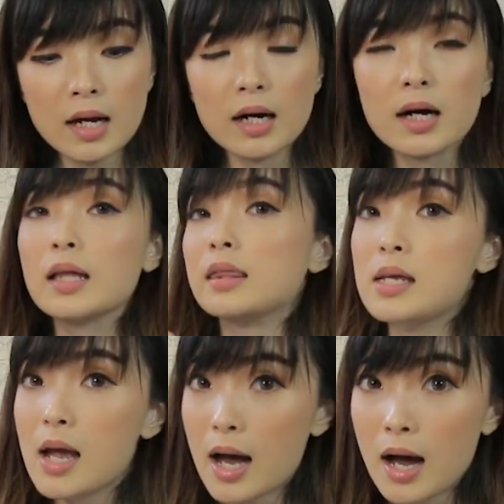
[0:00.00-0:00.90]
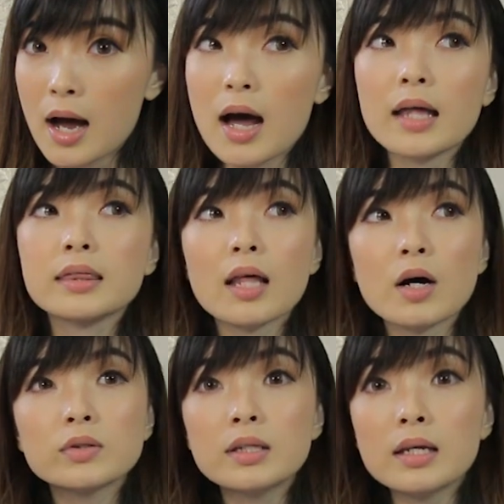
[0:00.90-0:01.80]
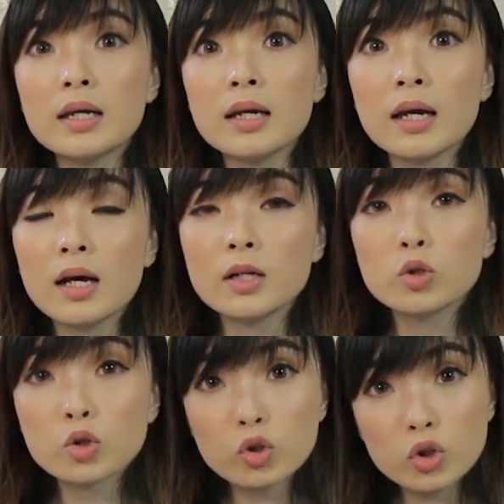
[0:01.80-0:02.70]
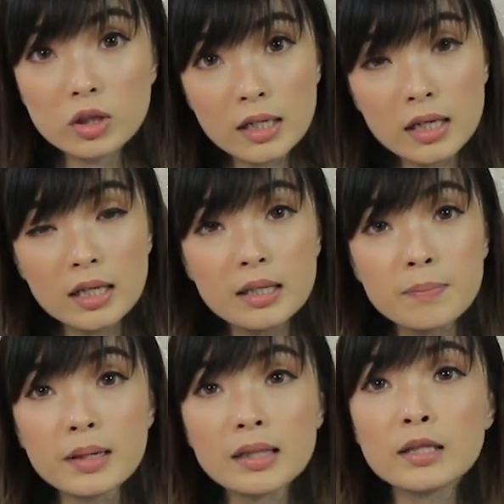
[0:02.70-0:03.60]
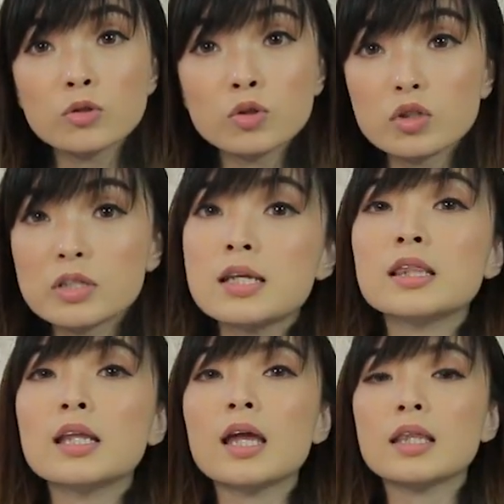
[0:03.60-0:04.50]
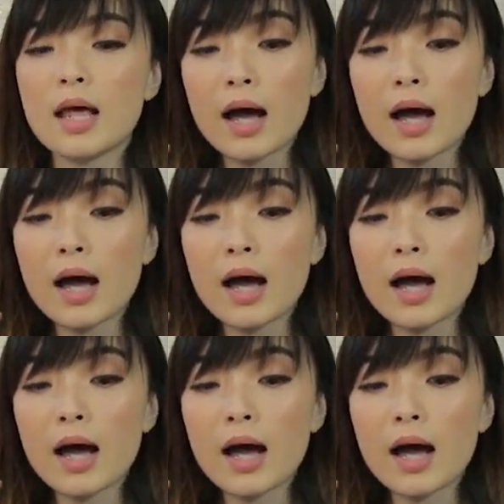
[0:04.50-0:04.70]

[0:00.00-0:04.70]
uh, ketiak atau di lutut nih, lipatan lutut sini.